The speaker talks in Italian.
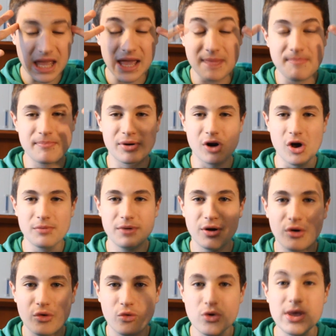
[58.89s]
è
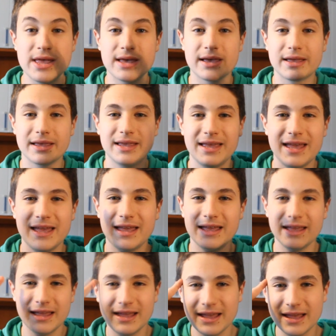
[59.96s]
proprio qui
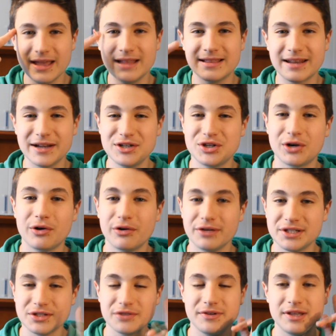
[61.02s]
che entra in gioco
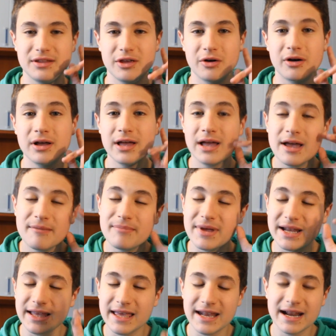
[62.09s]
questo video
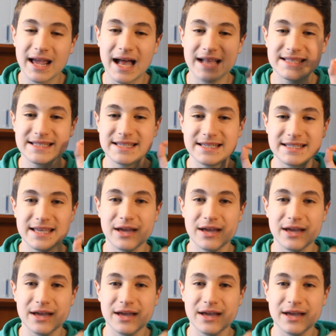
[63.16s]
perché ragazzi